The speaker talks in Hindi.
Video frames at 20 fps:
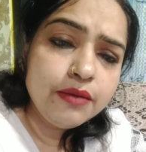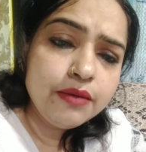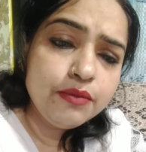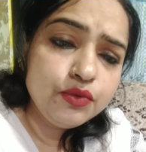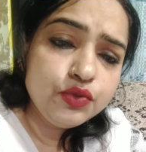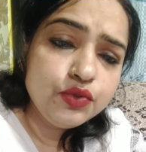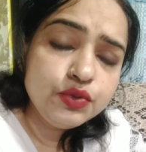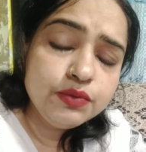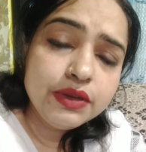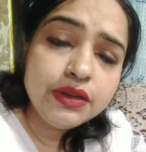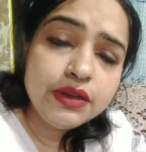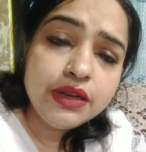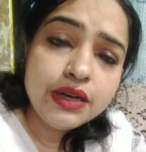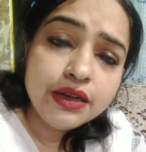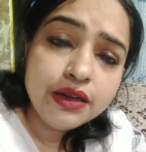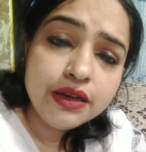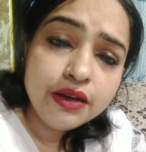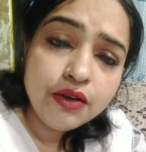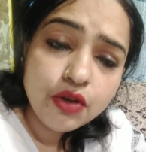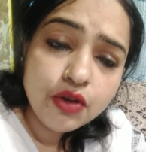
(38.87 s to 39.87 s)
अब उसमें
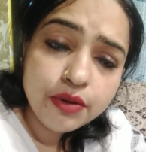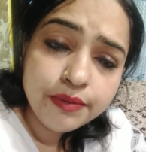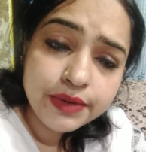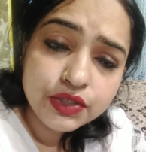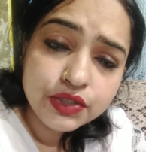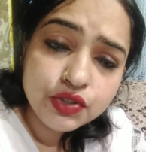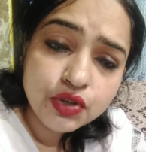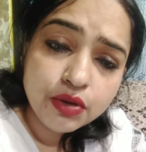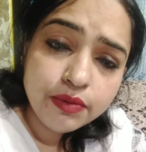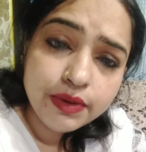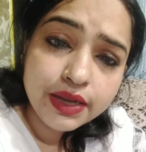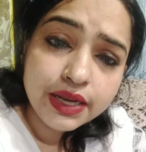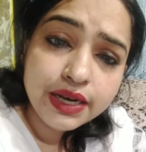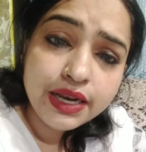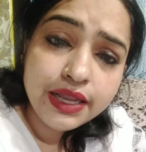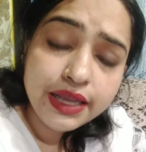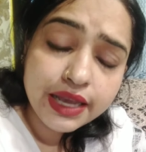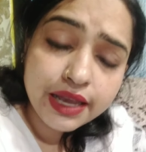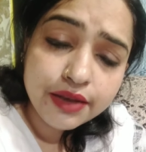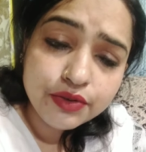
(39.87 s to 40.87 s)
लड़का गवर्नमेंट जॉब है
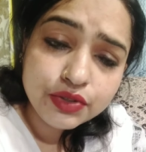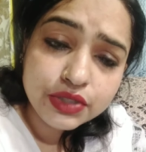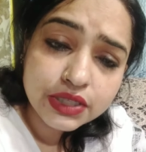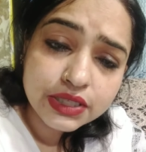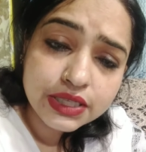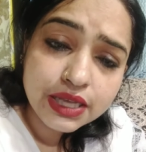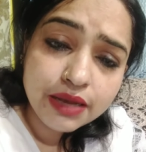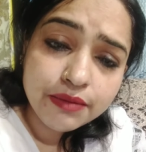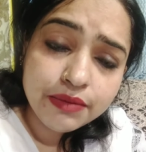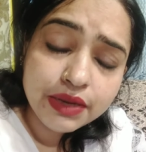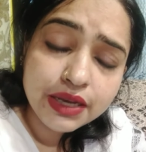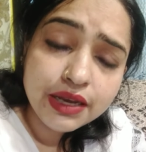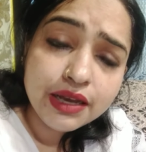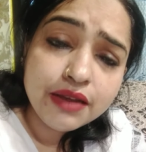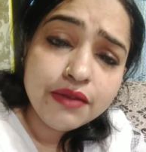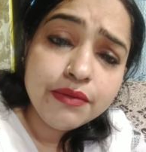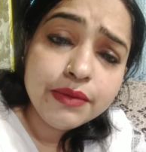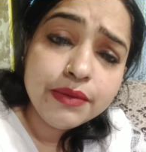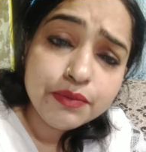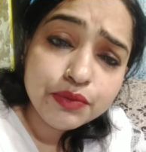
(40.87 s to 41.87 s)
ले आए उसके सामने
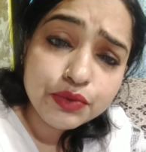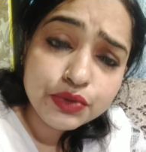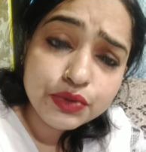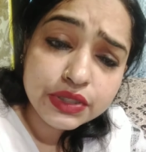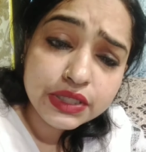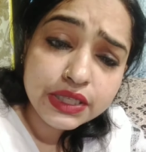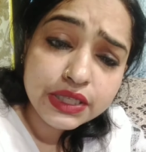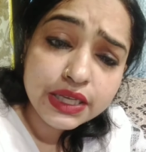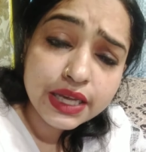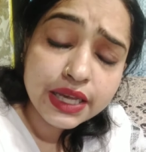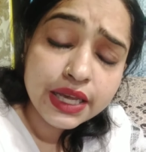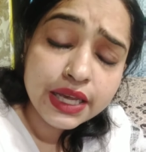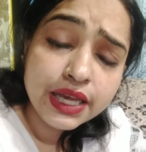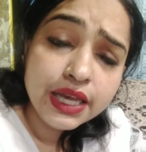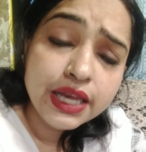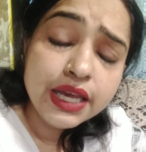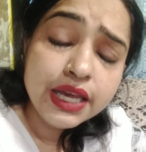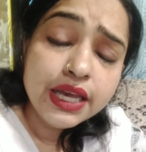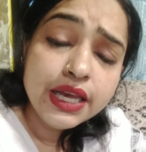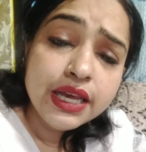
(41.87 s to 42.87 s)
घर में पूछती
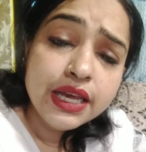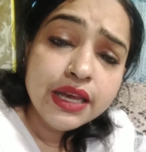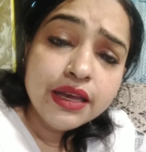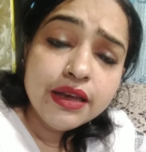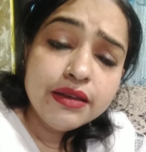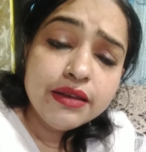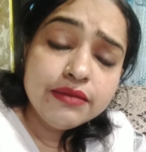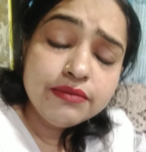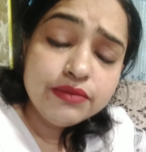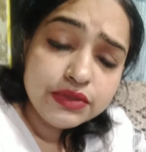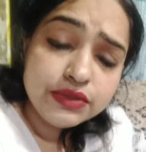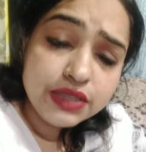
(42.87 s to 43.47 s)
है